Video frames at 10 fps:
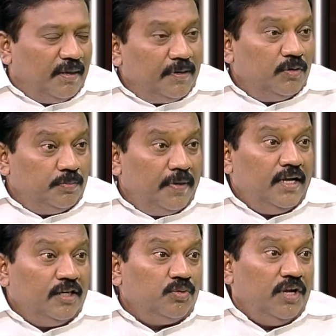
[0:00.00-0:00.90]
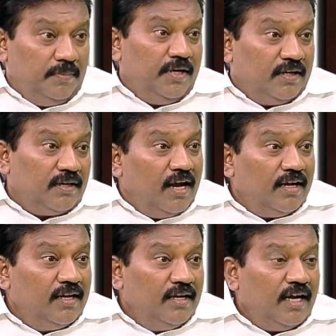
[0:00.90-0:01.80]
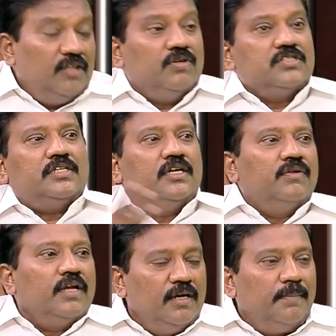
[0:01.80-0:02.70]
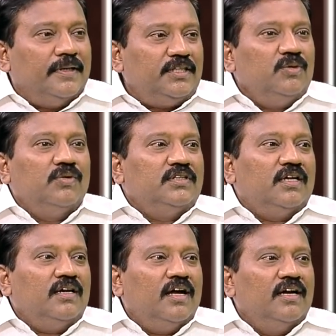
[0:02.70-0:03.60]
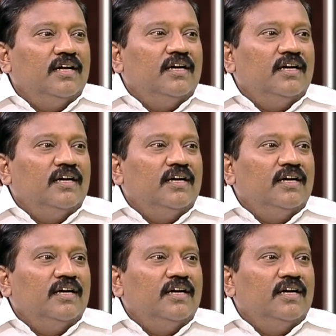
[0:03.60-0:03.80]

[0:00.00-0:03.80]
அப்போ நான் மேயர் துணை மேயர்னா அதுக்கோசரம் நான் ஒரு பத்திரிக்கை கொடுத்தாருன்னா